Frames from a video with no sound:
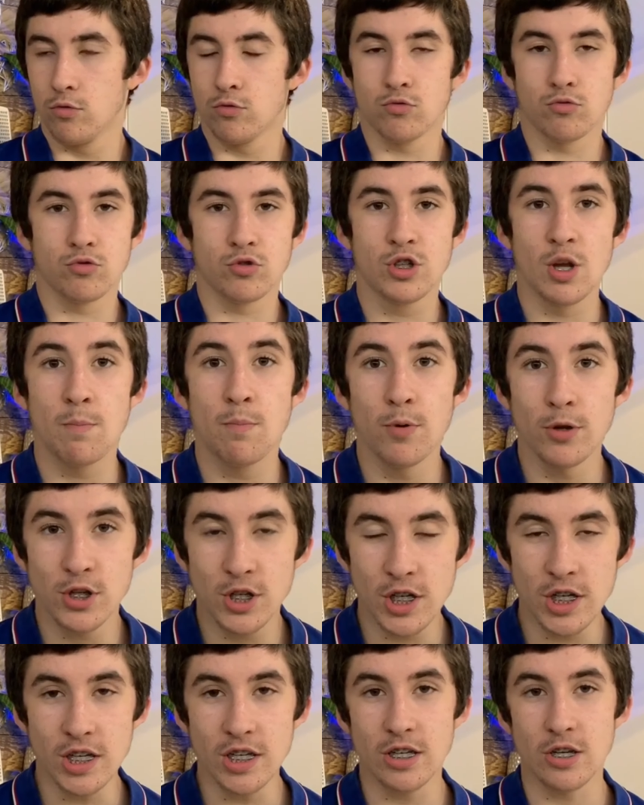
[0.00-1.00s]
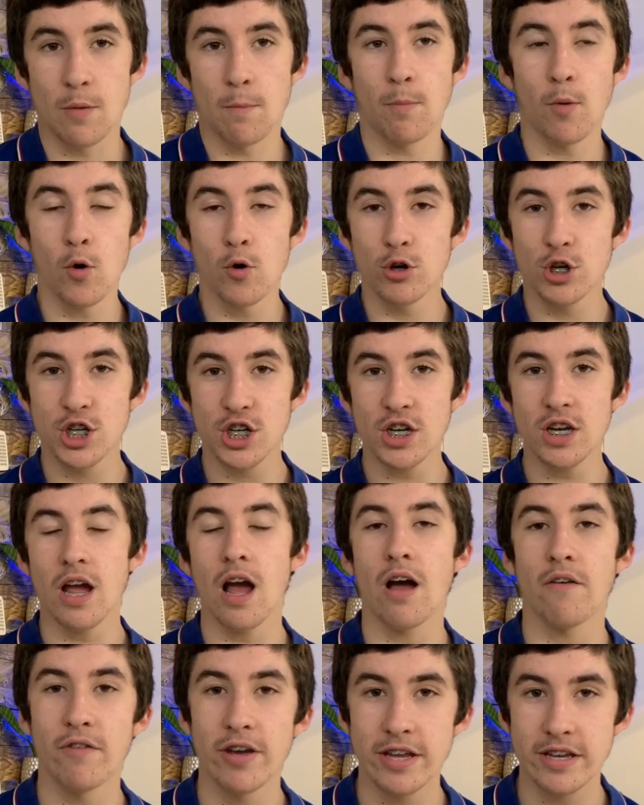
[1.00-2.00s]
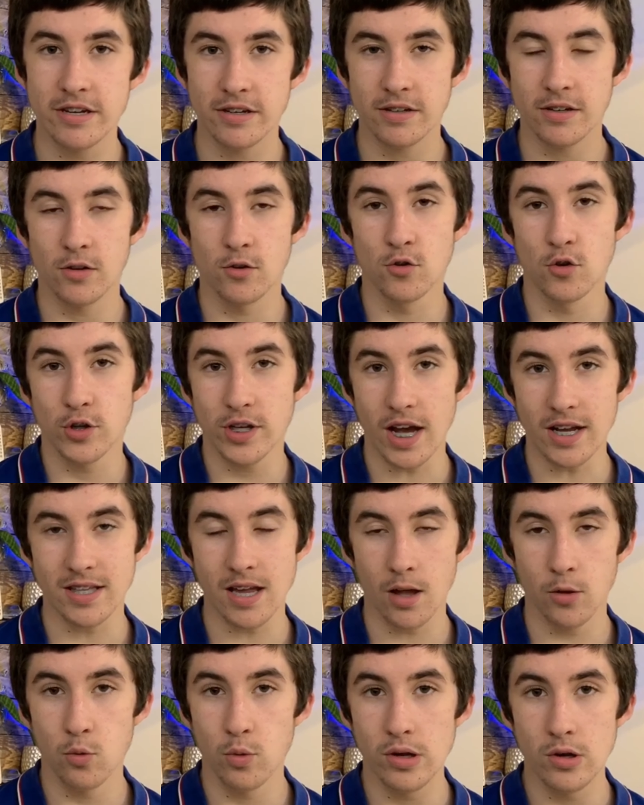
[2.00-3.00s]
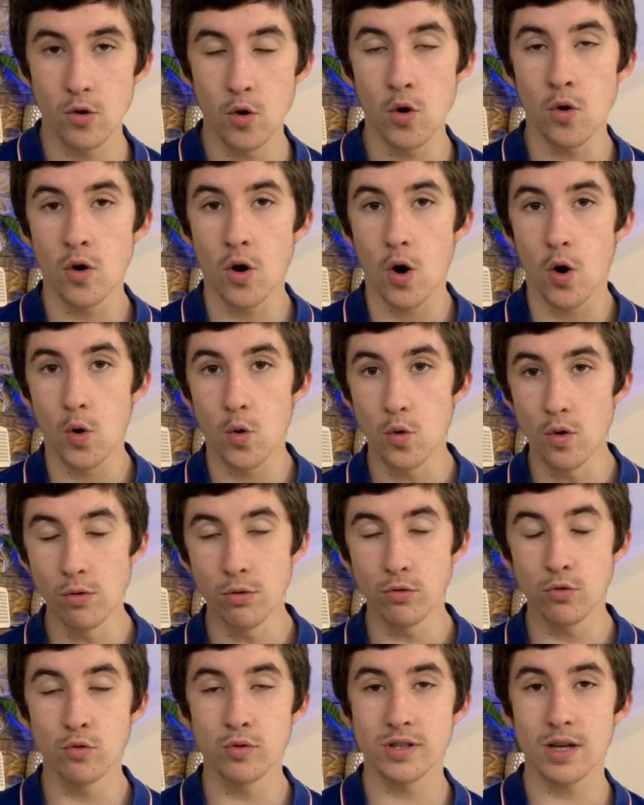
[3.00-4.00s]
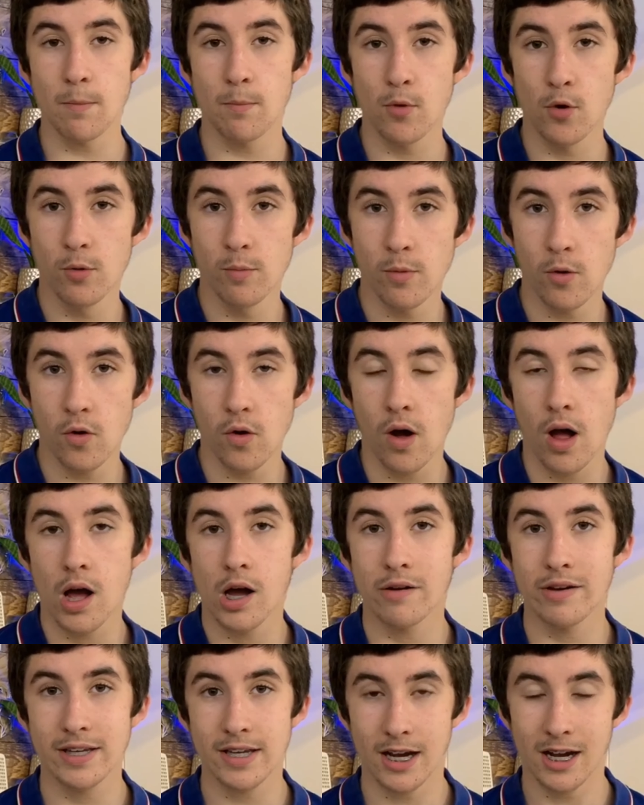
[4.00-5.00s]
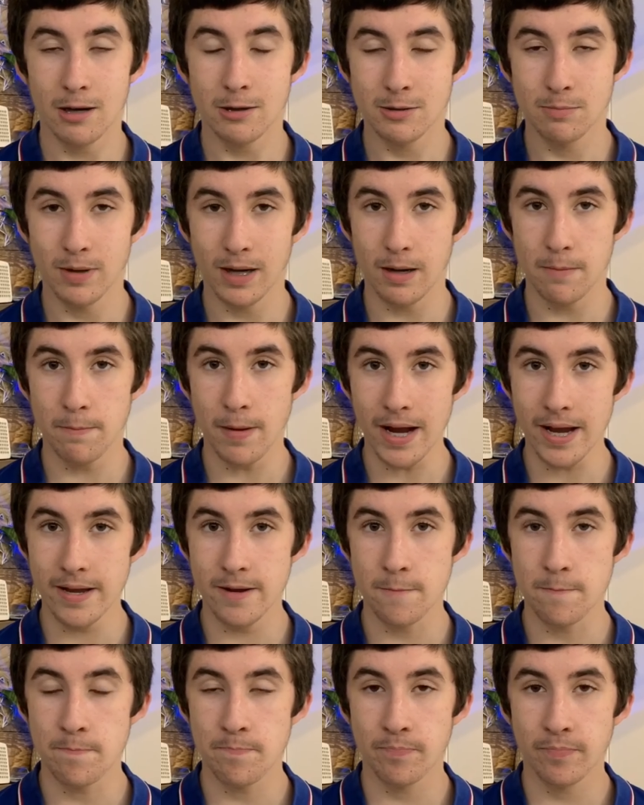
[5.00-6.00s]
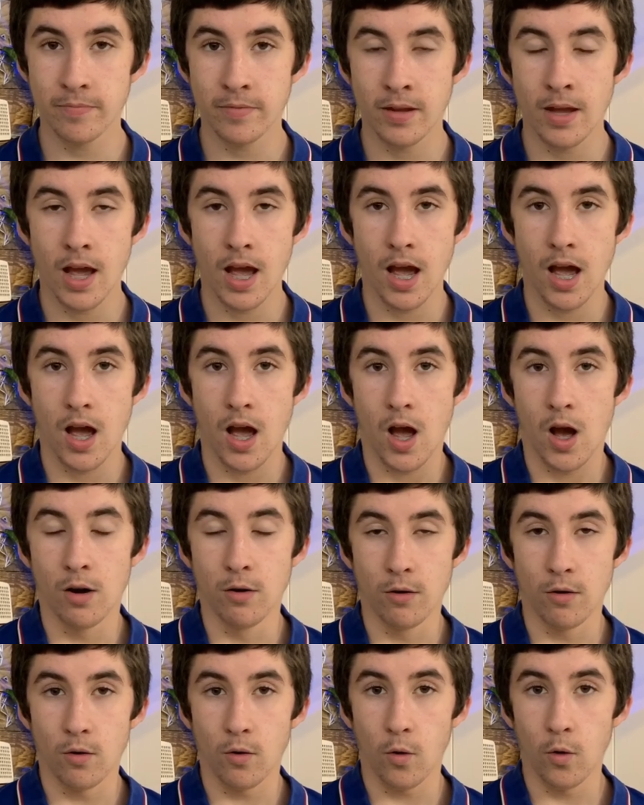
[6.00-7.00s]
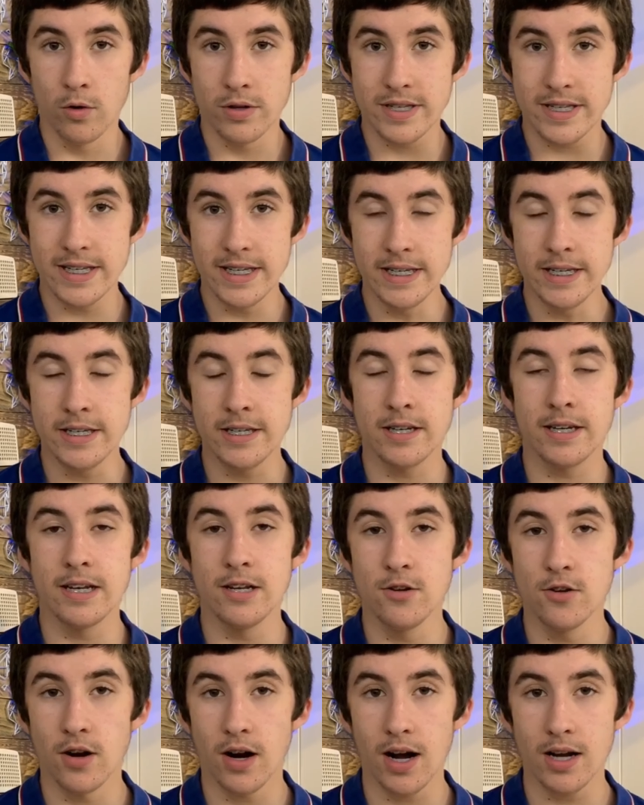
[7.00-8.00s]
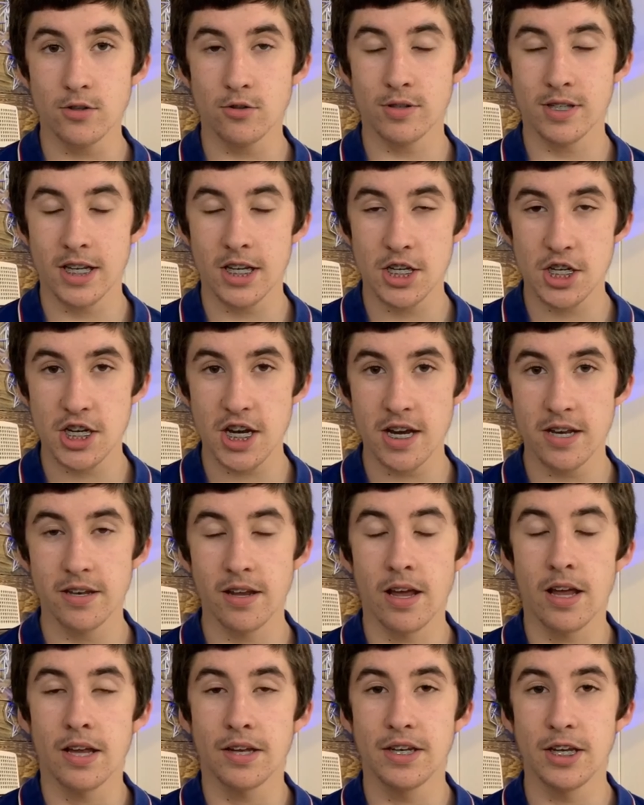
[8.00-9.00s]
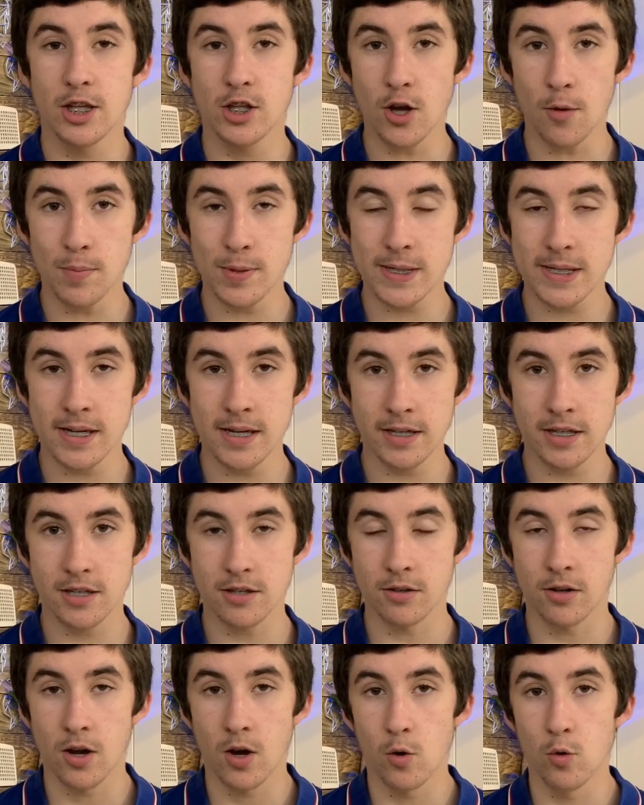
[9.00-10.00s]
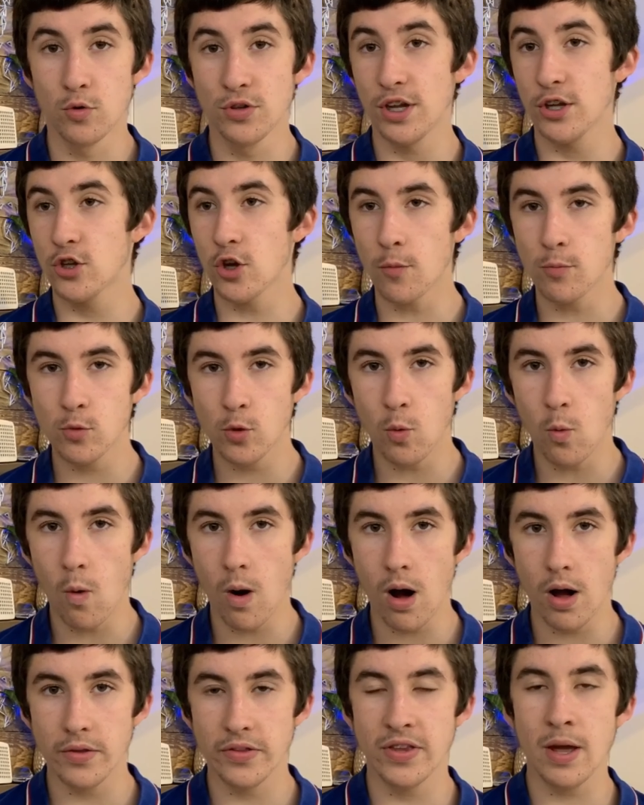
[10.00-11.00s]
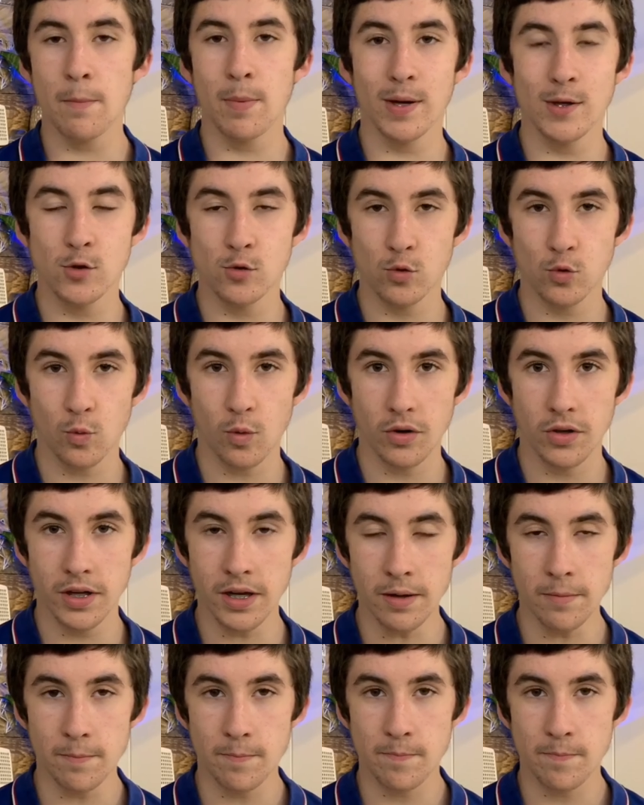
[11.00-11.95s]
des petits projets avec une carte Arduino ou tout simplement avec un Raspberry Pi aussi, il y aura sur cette chaîne des top 5 ou des top 3 d'impression 3D.